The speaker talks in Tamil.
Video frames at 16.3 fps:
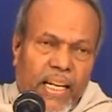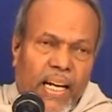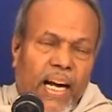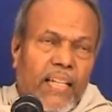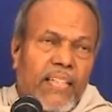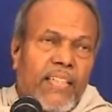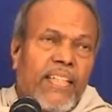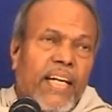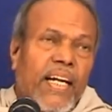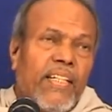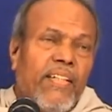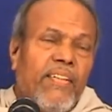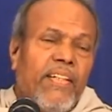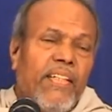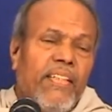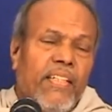அடுத்து
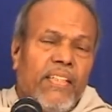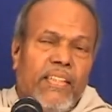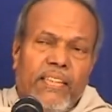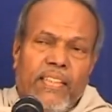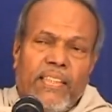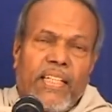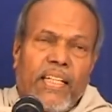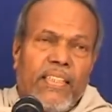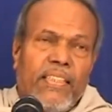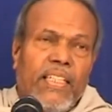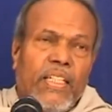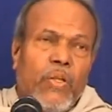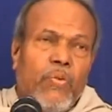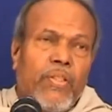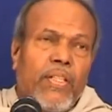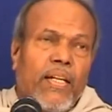ஜாதி இந்த இந்த சங்கத்து
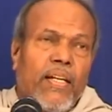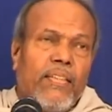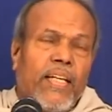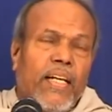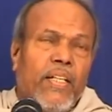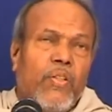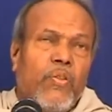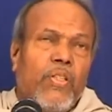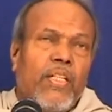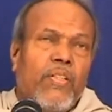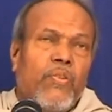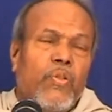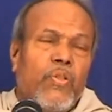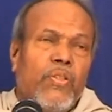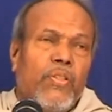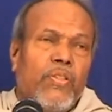இருபத்தி நாலு ஜாதி கொண்ட
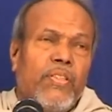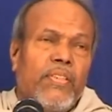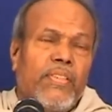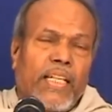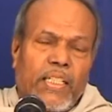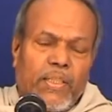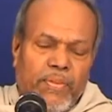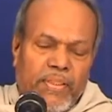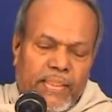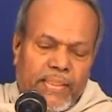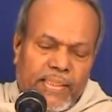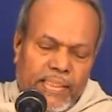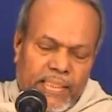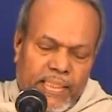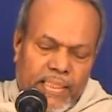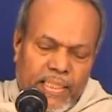ஒரு சங்கம் இது
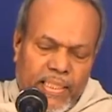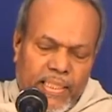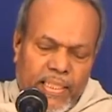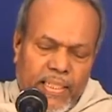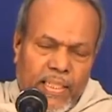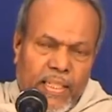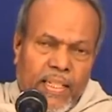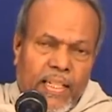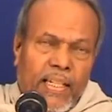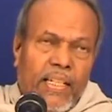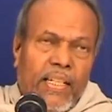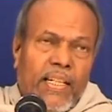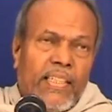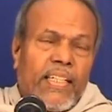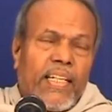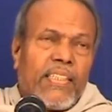
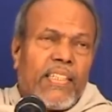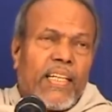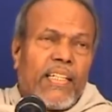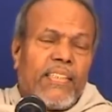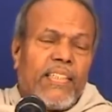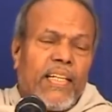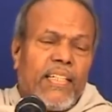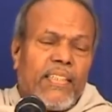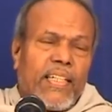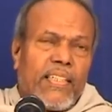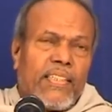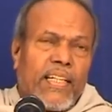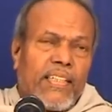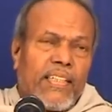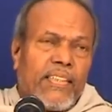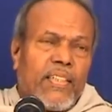சில சங்க சில சில
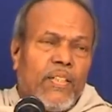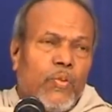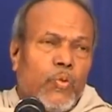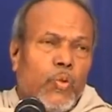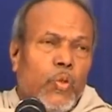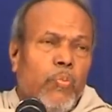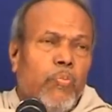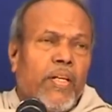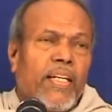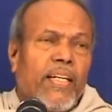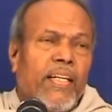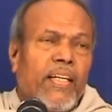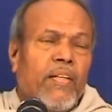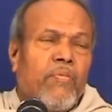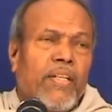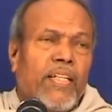சங்கத்தில் குறிப்பிட்ட
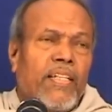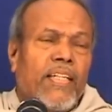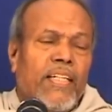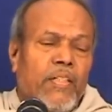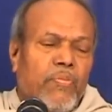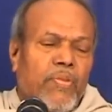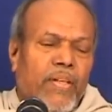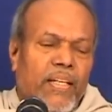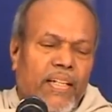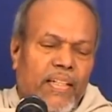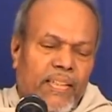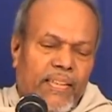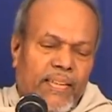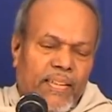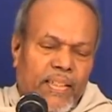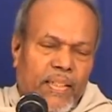இன மக்கள் தான் இருப்பார்கள்
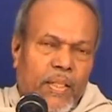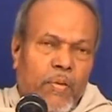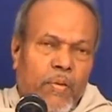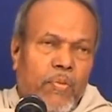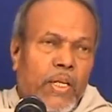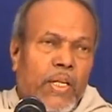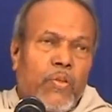மற்ற